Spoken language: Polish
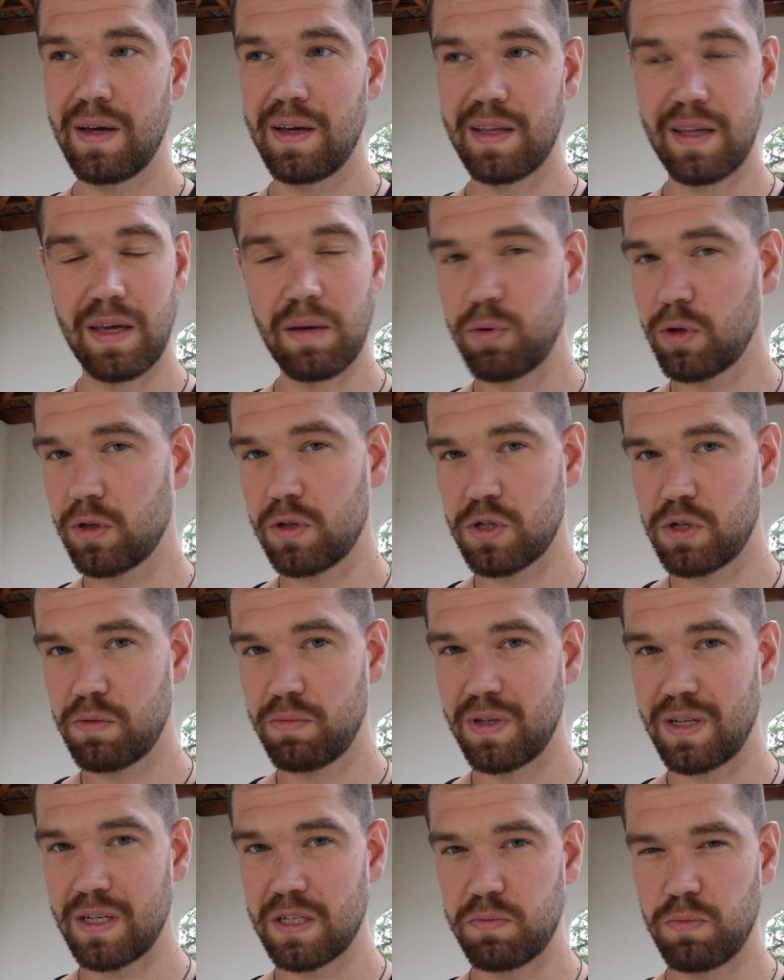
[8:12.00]
nie po to,
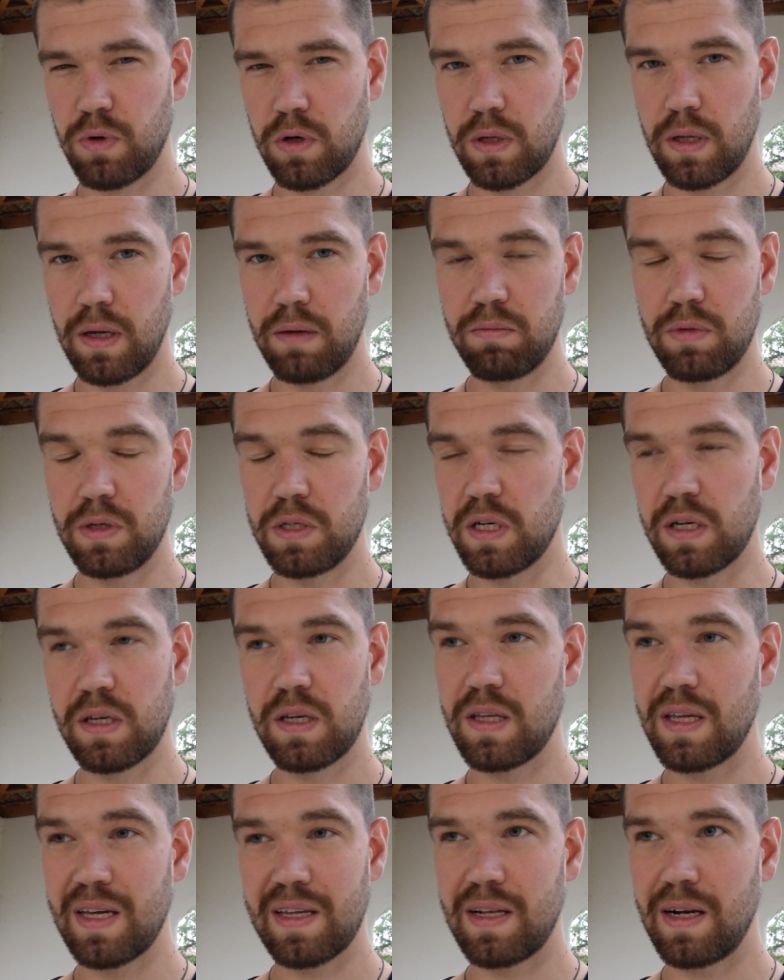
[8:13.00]
żeby nas pognębić,
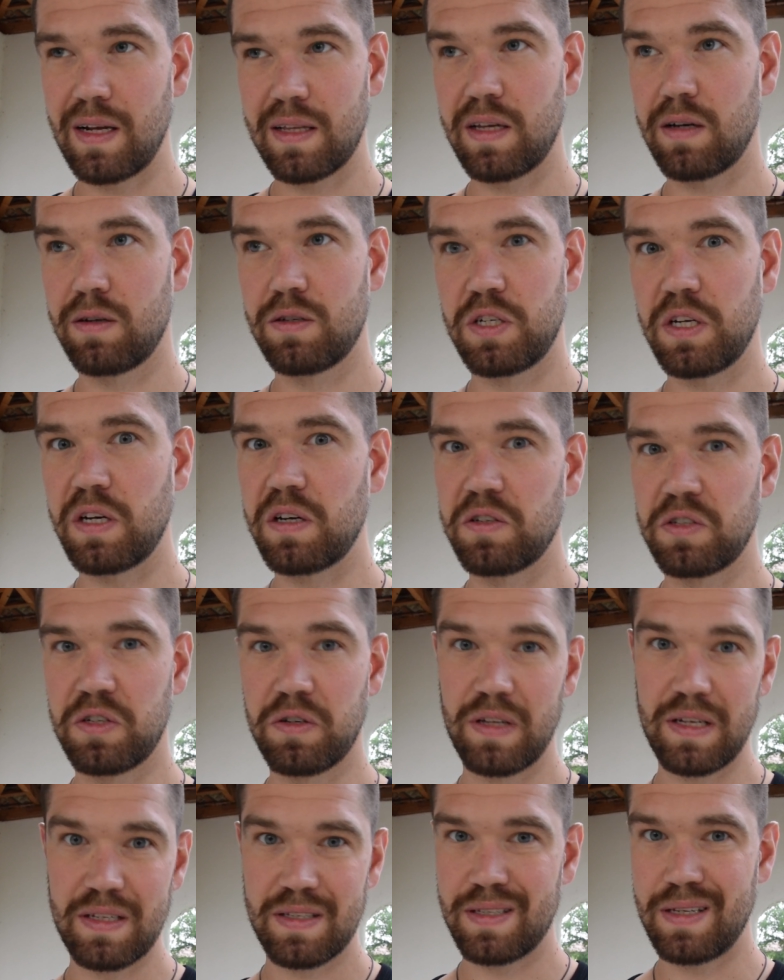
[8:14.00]
ani nie dlatego, że jakoś
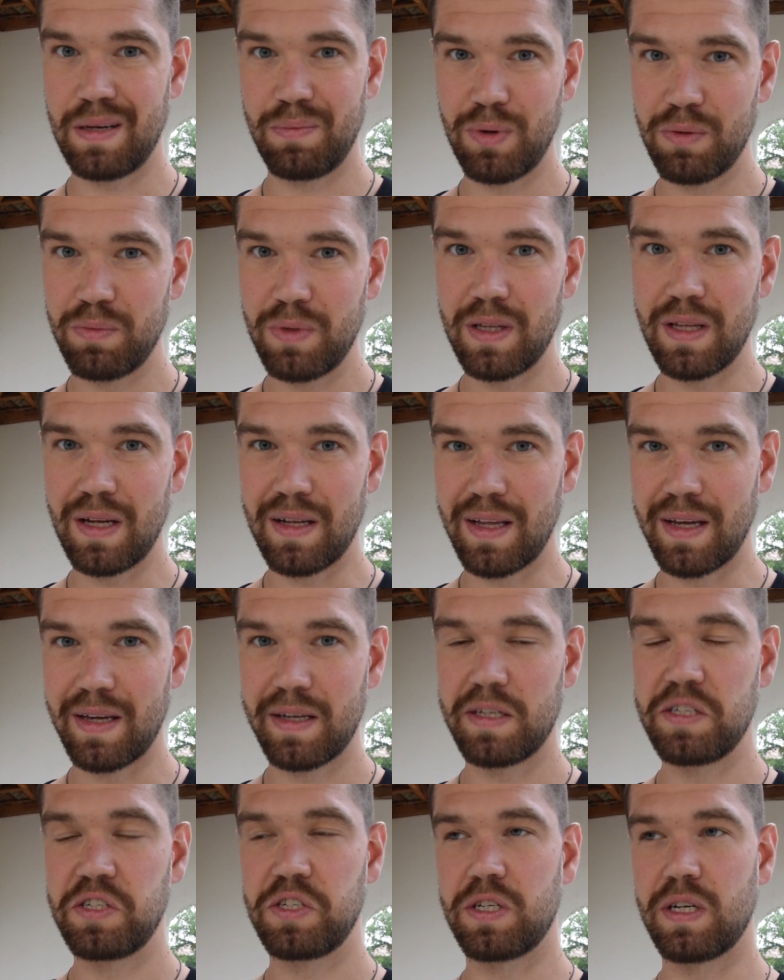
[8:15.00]
o nas zapomina na
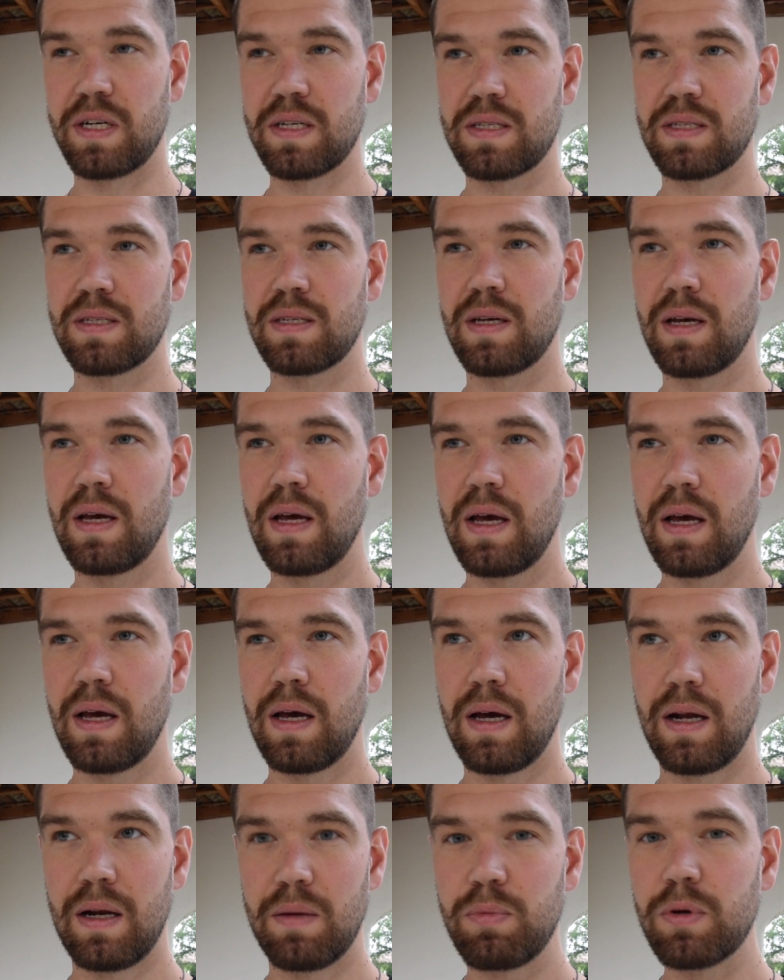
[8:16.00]
jakiś czas,
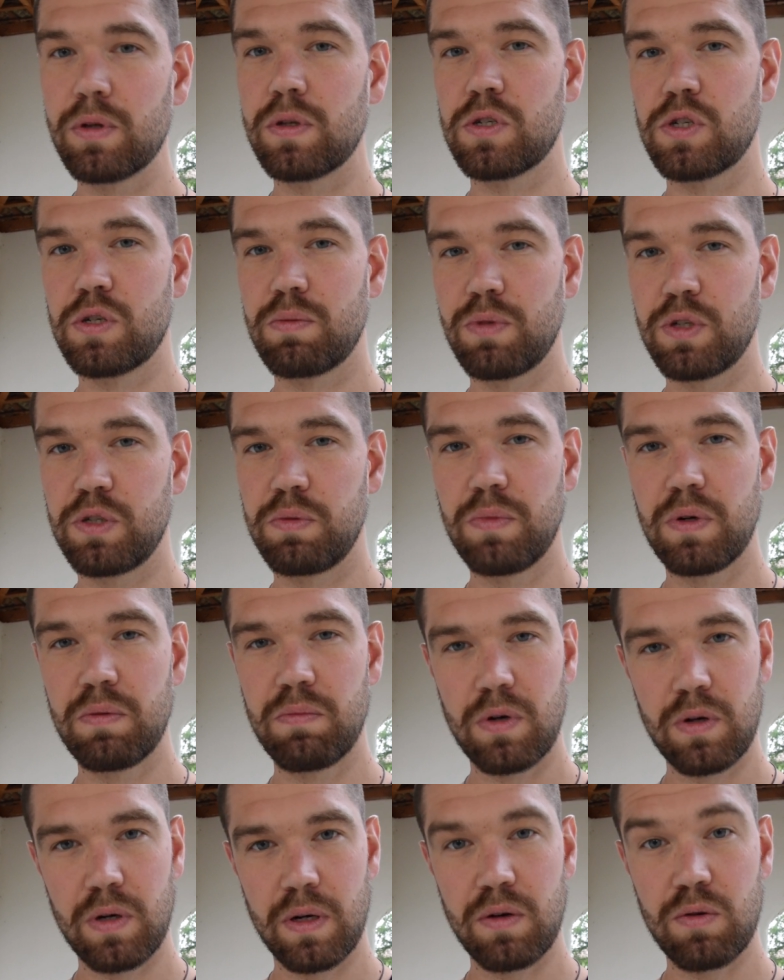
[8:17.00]
ale po to, żebyśmy
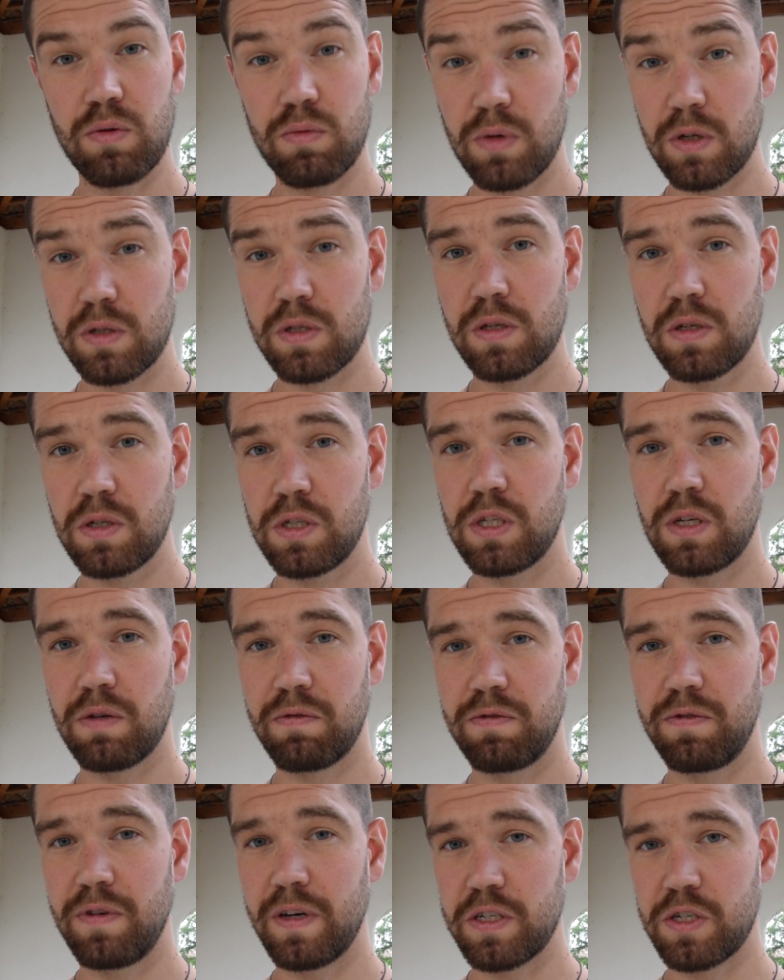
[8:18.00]
mogli umocnić się
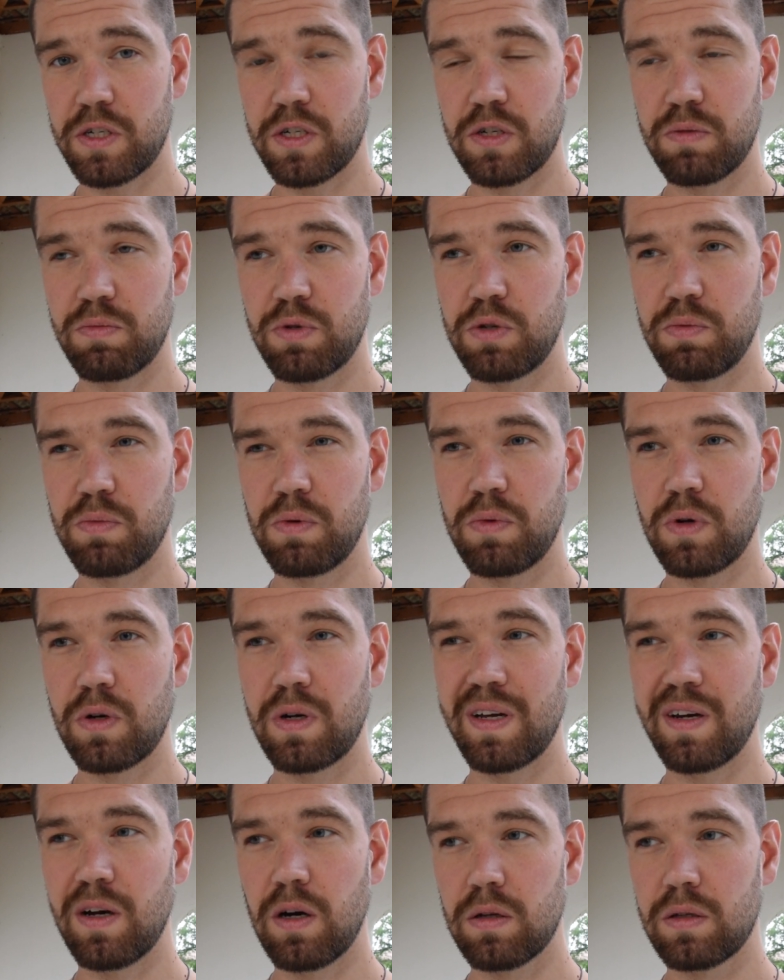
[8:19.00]
w wierze, żebyśmy
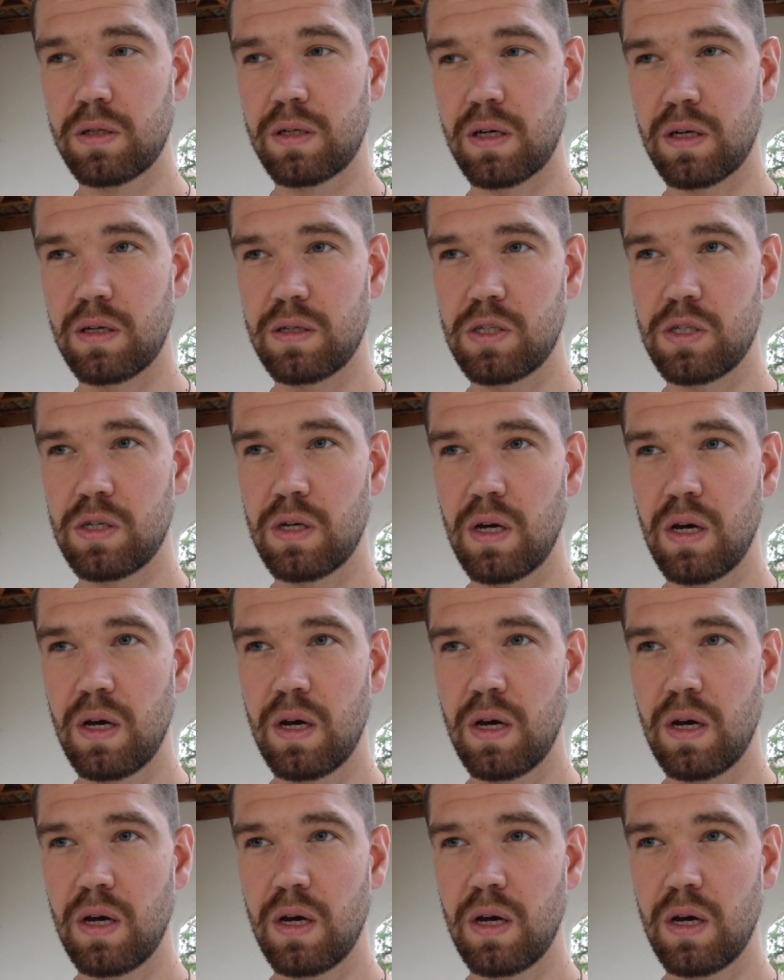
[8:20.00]
mogli odkryć,